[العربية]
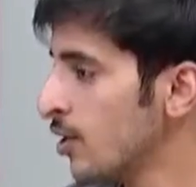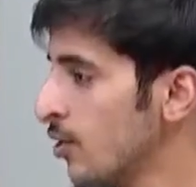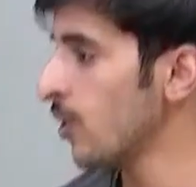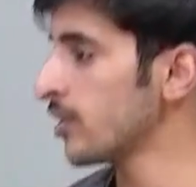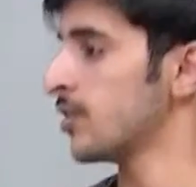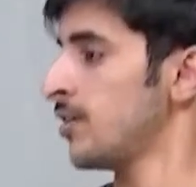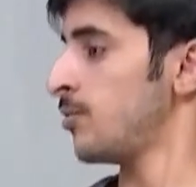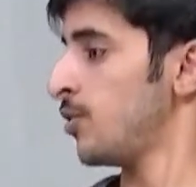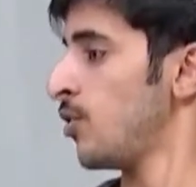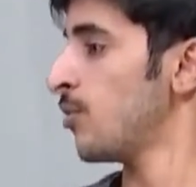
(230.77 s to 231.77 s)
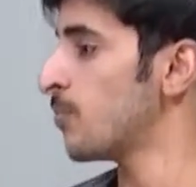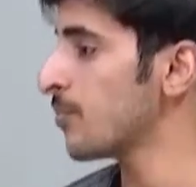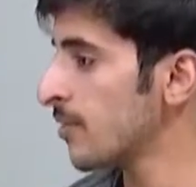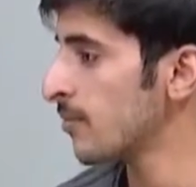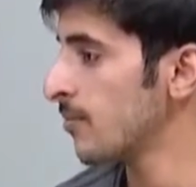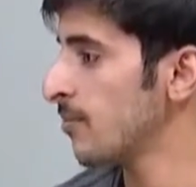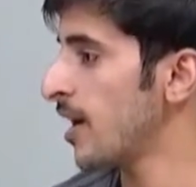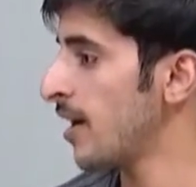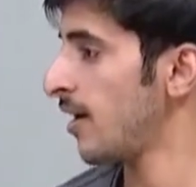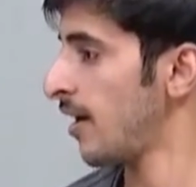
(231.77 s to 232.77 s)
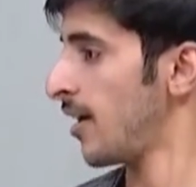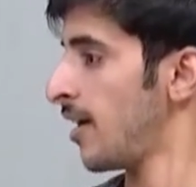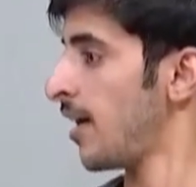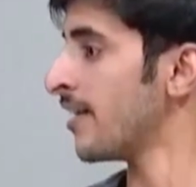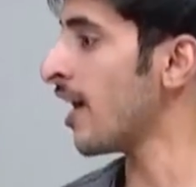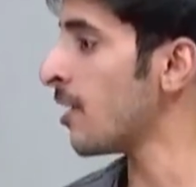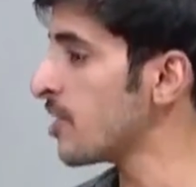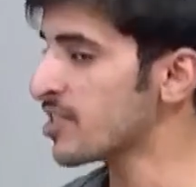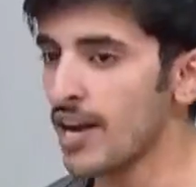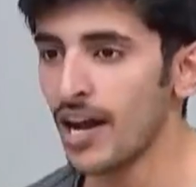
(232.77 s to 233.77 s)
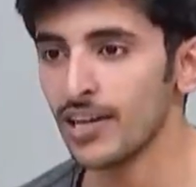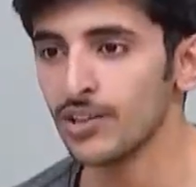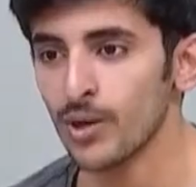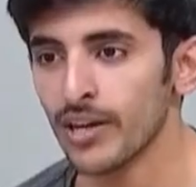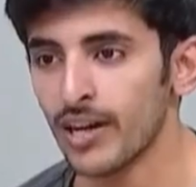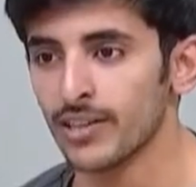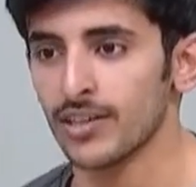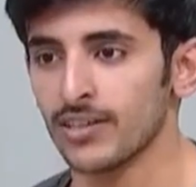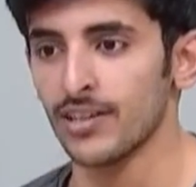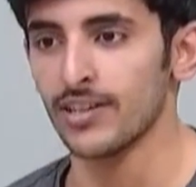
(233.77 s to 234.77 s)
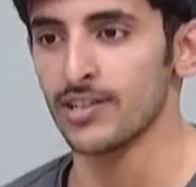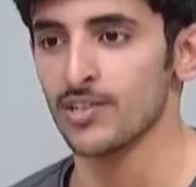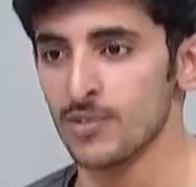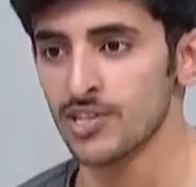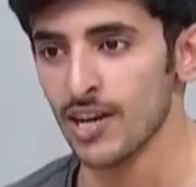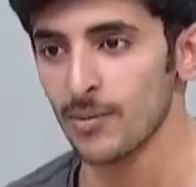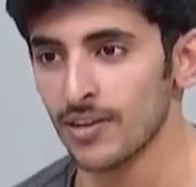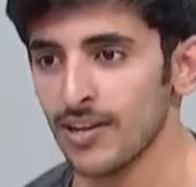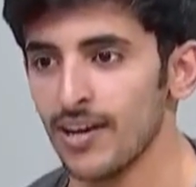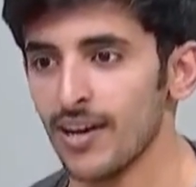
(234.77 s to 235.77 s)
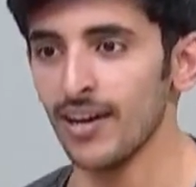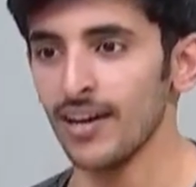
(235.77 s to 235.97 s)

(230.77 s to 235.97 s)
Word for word: نودع بحب ما تعب على مرجاحها انت ولا قاعد تعلن تعب يا رجل تعب ها؟